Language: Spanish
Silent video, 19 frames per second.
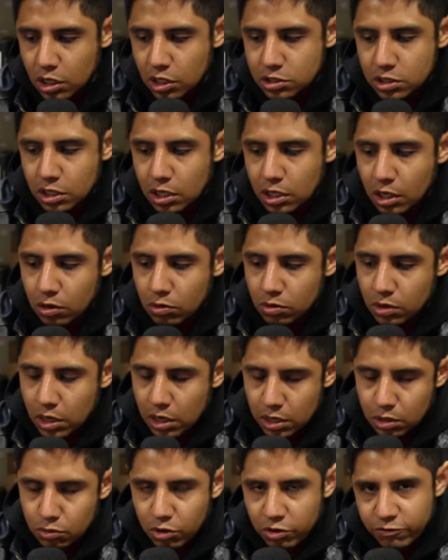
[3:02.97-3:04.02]
es que tengo una
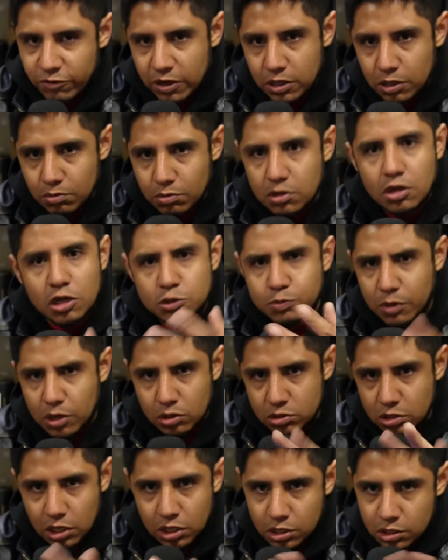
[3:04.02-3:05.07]
red Wi-Fi de invitados para
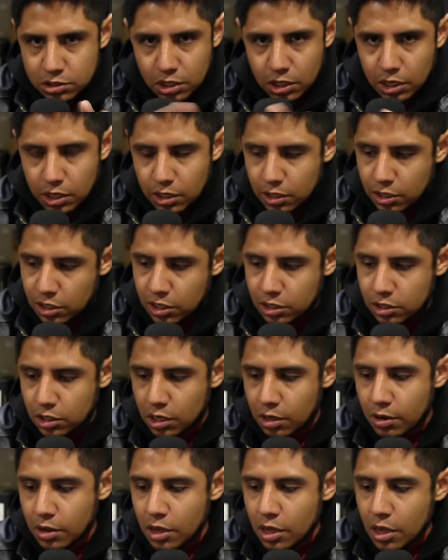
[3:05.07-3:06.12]
los clientes que llegan aquí a la
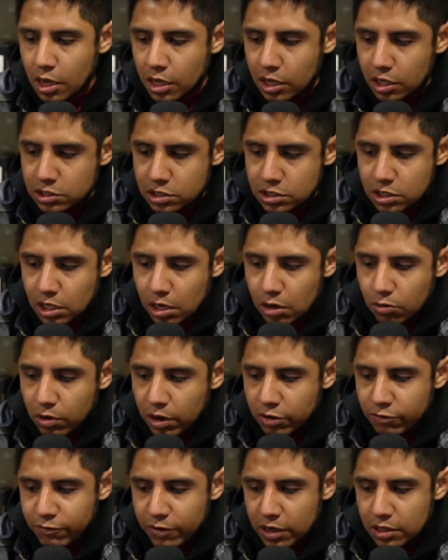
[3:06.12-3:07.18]
tienda. Y este es el
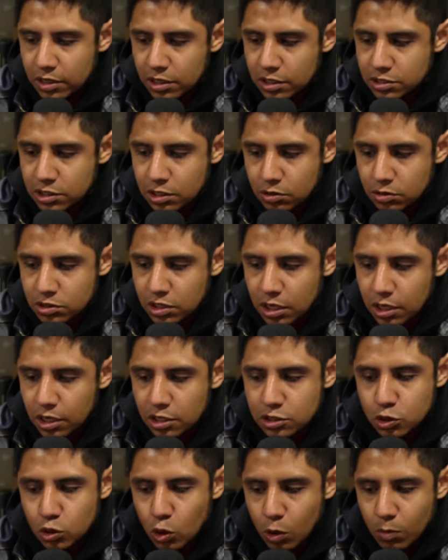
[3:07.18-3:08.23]
Wi-Fi de 5
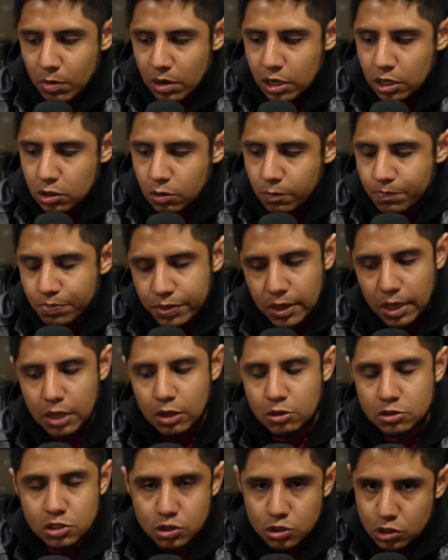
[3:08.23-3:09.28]
GHz normalito.
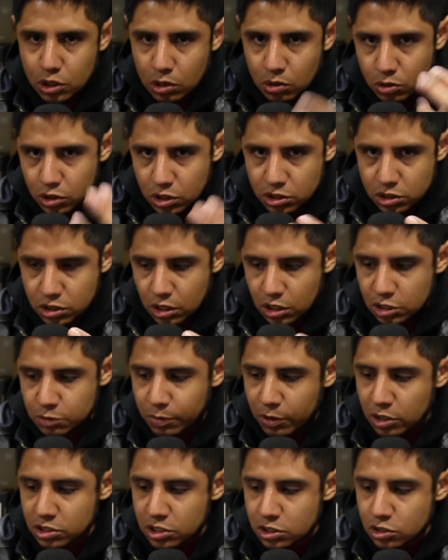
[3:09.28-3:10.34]
Entonces yo tengo tres redes,
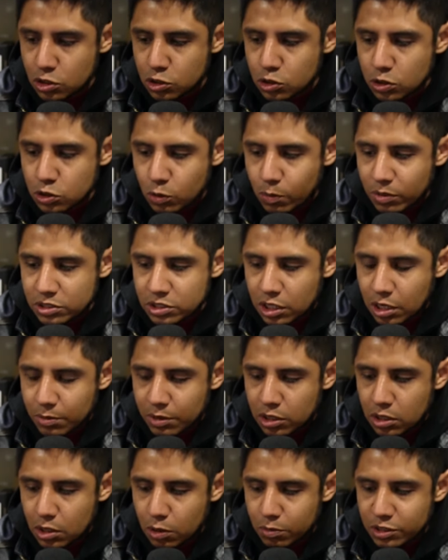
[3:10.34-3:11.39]
pero estas dos son
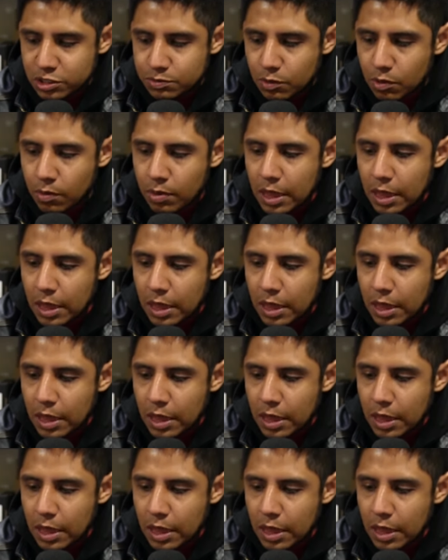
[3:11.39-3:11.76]
básicamente lo mismo.